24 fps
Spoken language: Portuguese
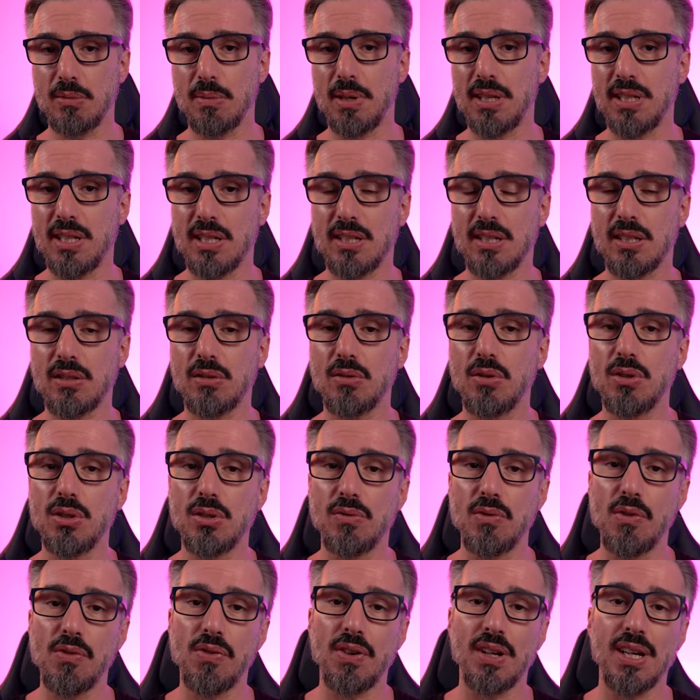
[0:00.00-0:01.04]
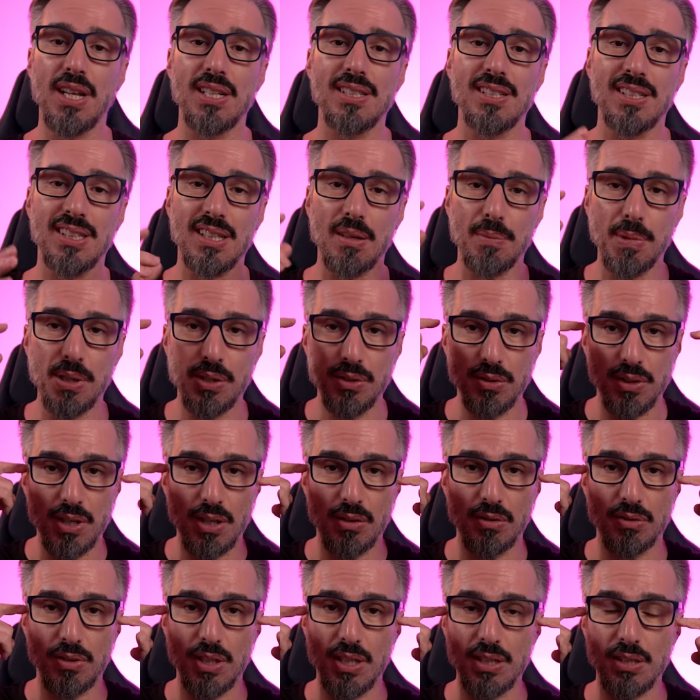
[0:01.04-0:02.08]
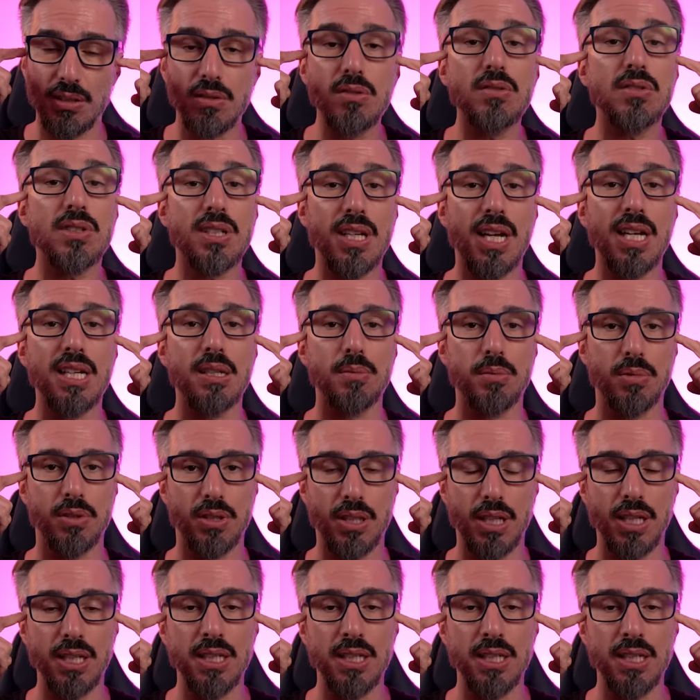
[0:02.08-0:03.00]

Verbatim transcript: mas essas coisas eu vou falar exatamente o que acontece no cérebro, tá?